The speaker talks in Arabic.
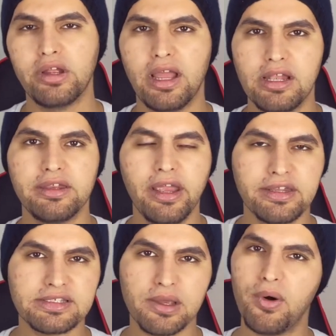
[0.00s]
هلا
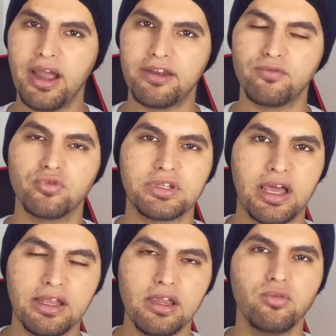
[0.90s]
نحن سوا حنفوت
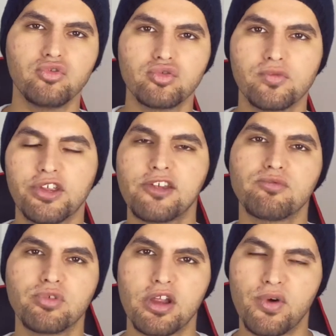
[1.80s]
عليه ونشوف كيف
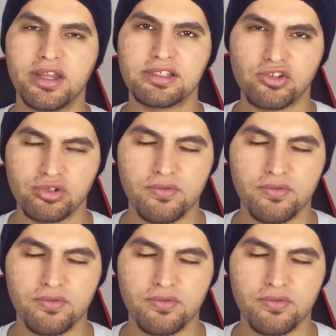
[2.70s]
ممكن الواحد يسجل